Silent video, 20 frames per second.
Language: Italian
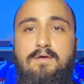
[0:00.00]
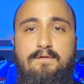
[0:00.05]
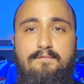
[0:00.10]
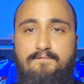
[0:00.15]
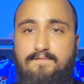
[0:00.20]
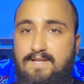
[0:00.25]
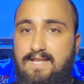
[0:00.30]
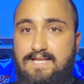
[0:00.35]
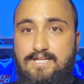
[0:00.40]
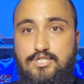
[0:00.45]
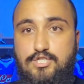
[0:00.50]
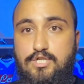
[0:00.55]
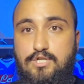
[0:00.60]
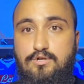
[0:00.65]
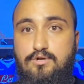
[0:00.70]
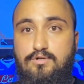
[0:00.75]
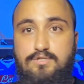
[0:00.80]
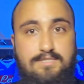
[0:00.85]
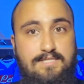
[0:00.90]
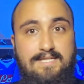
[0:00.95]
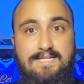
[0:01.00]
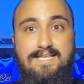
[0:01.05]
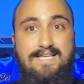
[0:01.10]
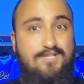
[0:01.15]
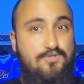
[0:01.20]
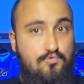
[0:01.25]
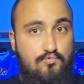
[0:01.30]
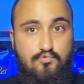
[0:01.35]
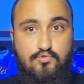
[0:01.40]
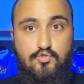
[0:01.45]
Vi lascerò se
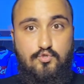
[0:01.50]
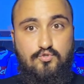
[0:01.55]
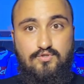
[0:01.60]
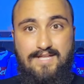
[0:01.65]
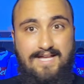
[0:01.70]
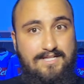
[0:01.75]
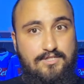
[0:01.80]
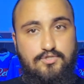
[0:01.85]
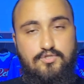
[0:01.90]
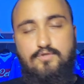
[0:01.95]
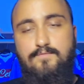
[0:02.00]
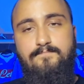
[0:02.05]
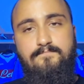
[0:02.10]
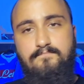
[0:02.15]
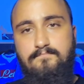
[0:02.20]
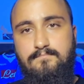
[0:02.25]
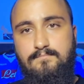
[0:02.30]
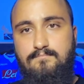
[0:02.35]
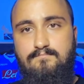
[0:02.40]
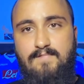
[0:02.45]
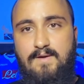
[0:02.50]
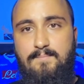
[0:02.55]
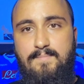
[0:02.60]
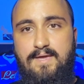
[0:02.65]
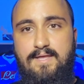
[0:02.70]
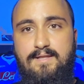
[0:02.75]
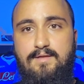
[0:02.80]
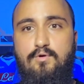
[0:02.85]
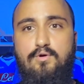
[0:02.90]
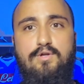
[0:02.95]
riesco un sondaggio, va
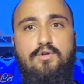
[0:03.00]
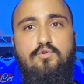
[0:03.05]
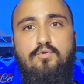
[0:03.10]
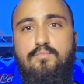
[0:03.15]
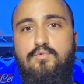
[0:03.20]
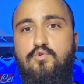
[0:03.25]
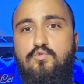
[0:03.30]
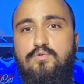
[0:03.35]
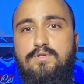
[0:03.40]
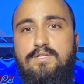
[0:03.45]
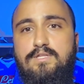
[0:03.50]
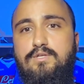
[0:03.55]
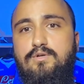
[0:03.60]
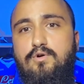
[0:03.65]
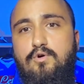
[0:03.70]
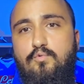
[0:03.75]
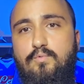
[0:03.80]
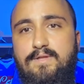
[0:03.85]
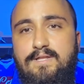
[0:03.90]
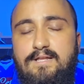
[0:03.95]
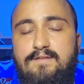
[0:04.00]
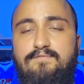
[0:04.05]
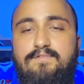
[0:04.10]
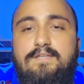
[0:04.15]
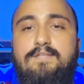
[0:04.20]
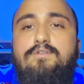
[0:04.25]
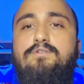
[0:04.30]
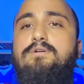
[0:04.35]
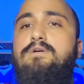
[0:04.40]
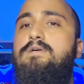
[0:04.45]
bene, o in community o qui nel
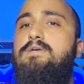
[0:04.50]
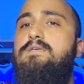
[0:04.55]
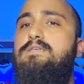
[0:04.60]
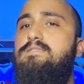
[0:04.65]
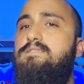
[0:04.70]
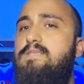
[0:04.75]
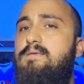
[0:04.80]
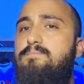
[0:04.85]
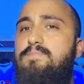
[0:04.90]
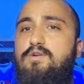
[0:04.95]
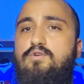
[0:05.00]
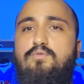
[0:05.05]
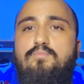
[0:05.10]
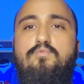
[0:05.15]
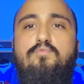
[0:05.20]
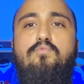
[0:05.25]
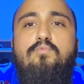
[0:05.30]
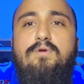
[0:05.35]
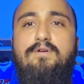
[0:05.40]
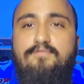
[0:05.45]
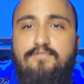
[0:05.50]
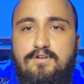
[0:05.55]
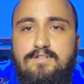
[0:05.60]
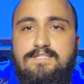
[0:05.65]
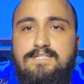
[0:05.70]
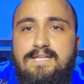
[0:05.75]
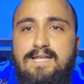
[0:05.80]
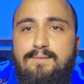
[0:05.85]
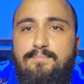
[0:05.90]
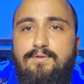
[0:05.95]
video. Sempre e comunque,
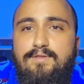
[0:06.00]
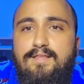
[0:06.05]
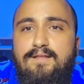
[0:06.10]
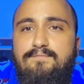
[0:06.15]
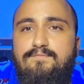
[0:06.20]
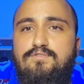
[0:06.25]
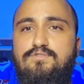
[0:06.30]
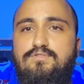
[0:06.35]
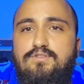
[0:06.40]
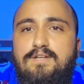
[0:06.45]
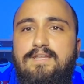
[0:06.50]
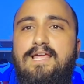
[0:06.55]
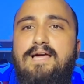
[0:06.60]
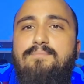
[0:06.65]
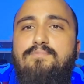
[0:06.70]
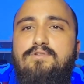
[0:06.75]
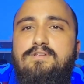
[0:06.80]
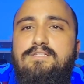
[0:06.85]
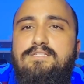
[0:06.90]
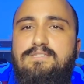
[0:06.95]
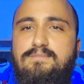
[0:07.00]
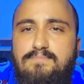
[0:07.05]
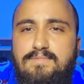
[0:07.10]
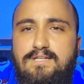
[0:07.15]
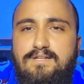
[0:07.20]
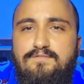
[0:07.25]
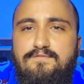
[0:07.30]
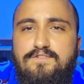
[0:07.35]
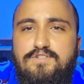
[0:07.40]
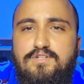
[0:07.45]
Forza Napoli dal vostro Neapolis
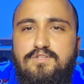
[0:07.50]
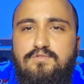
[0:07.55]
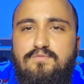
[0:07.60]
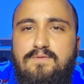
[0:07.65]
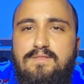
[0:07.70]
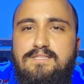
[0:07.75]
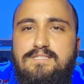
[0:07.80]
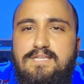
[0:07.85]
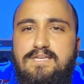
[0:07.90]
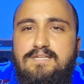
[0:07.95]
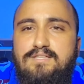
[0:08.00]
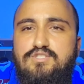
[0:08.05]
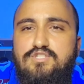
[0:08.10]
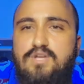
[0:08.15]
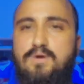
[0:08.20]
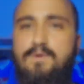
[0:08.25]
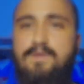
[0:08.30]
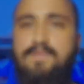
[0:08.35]
1926, ciao